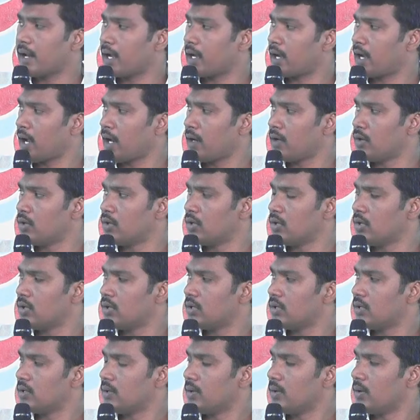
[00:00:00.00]
రెక్కలు
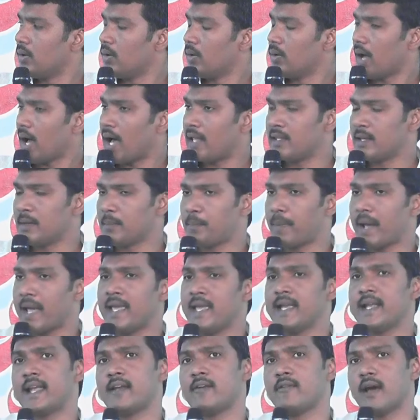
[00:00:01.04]
అది
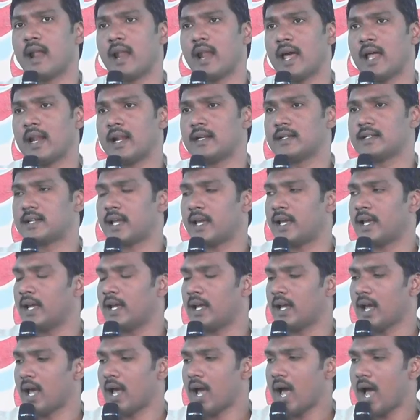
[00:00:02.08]
పైకి వెళ్ళాలంటే
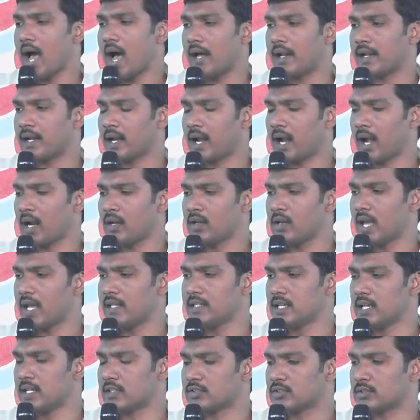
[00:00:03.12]
ఆ రెక్కలు
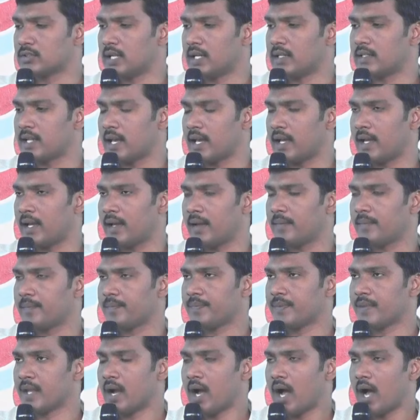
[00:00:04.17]
ఏం చేస్తుందంటే
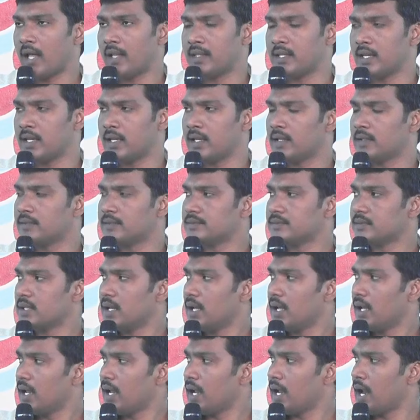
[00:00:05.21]
అది
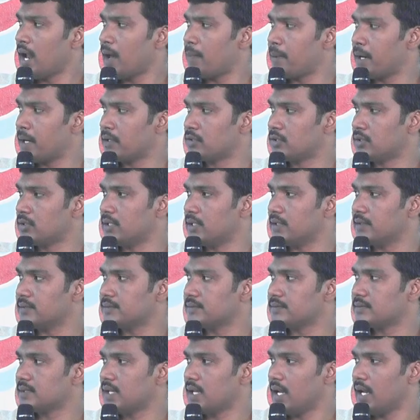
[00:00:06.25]
ఇలా పెడుతుంది
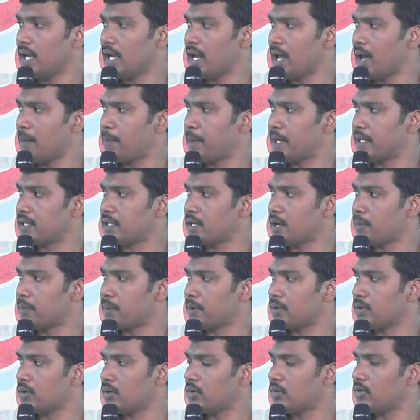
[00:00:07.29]
ఇలా
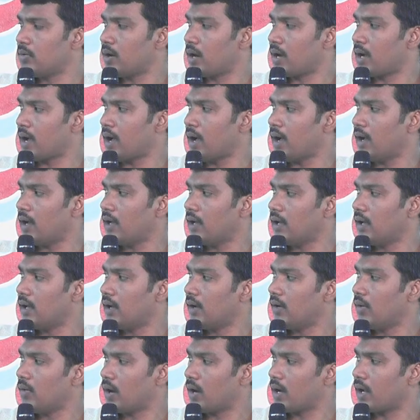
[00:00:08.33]
పెట్టినప్పుడు ఒక
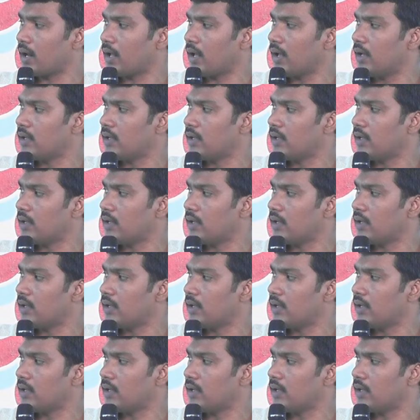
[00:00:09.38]
ఒక